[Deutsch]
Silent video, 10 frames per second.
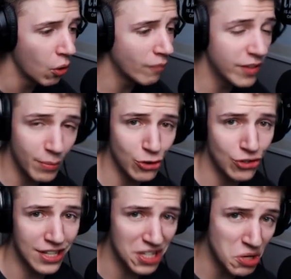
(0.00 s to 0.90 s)
Und wir müssen
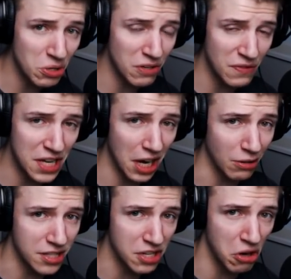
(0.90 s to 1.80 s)
jetzt irgendwie hier
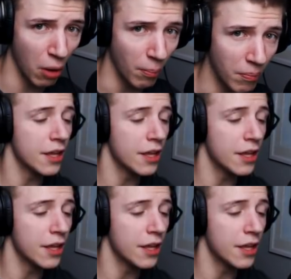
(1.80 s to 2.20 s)
raus entkommen.